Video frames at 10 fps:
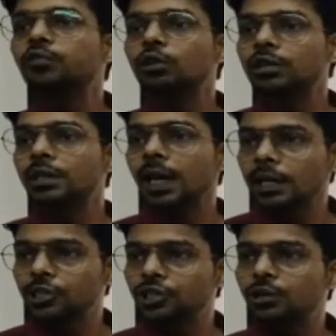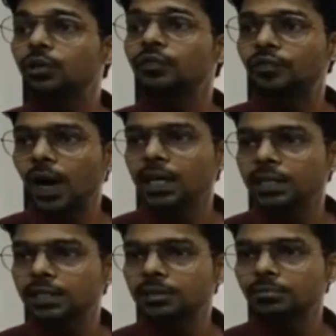हैं फॉर द डाइजेशन ऑफ
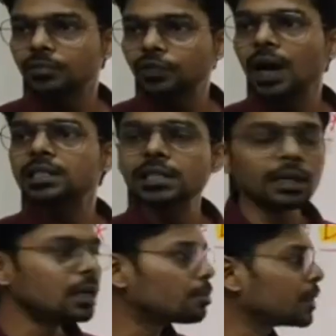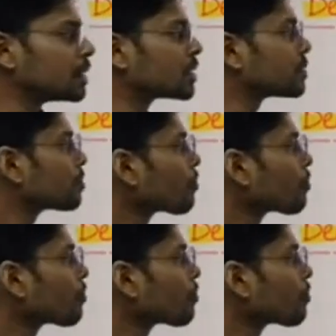फैट्स फैट्स एंड लिपिड्स